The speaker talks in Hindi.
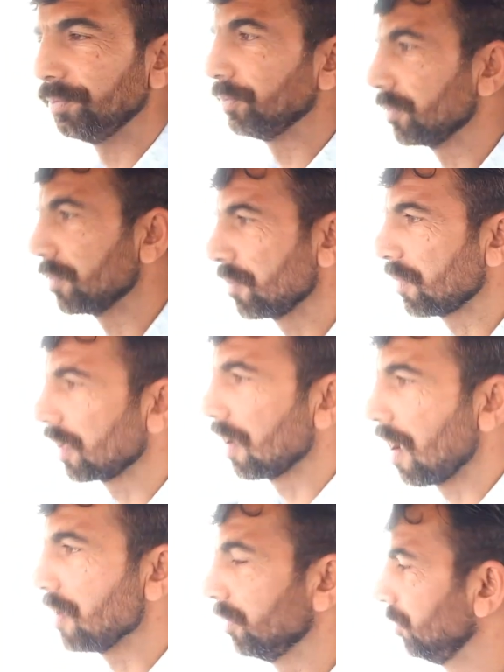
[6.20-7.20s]
मोहम्मद
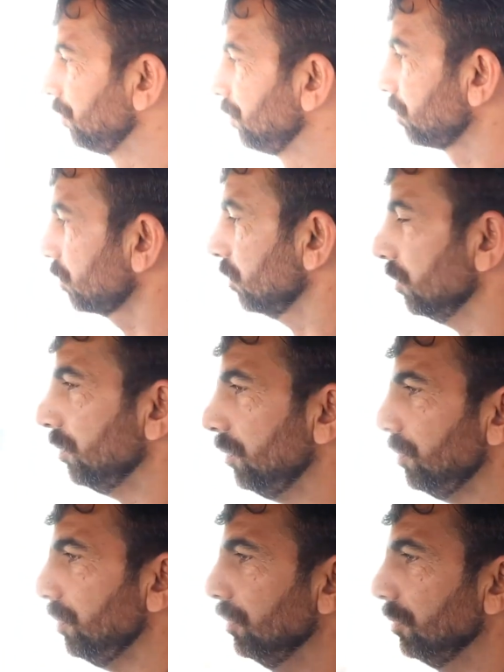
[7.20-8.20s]
शबाज का ताल्लुक ज़िला
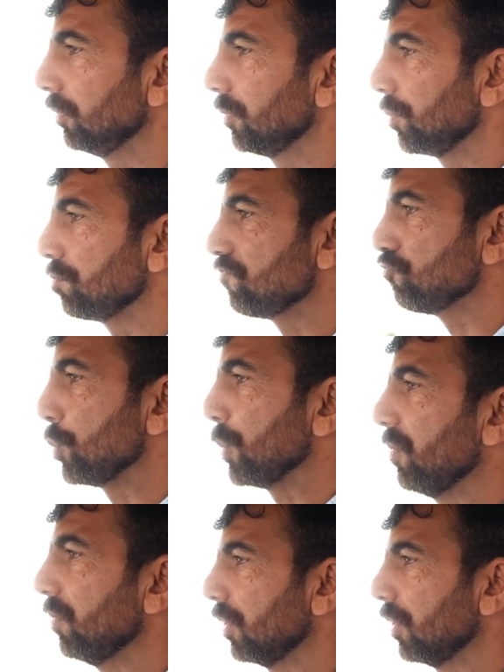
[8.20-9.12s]
गुजरात के एक नवाही